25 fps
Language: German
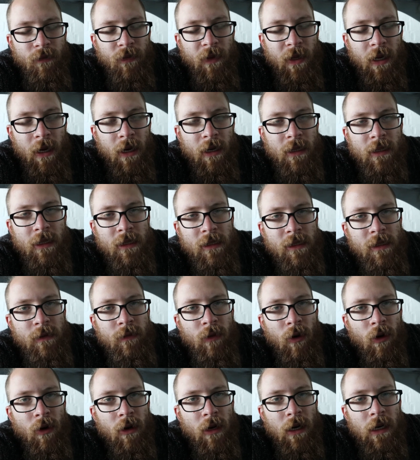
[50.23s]
Ja, dass ich
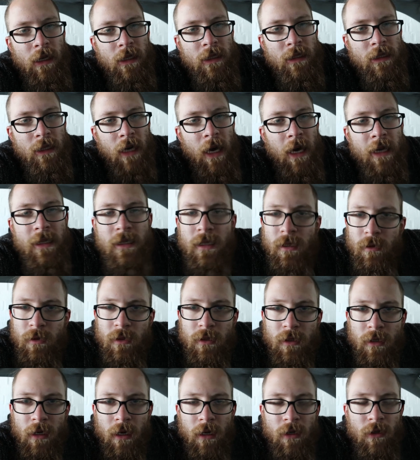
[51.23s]
morgen alles
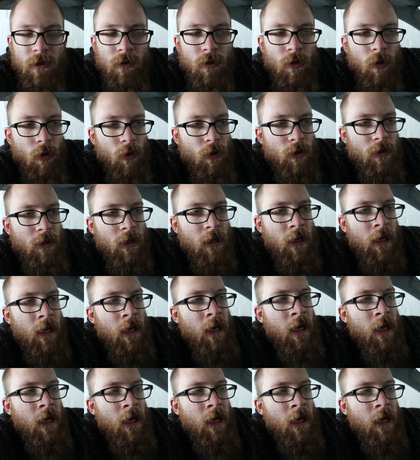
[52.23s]
einsammeln kann und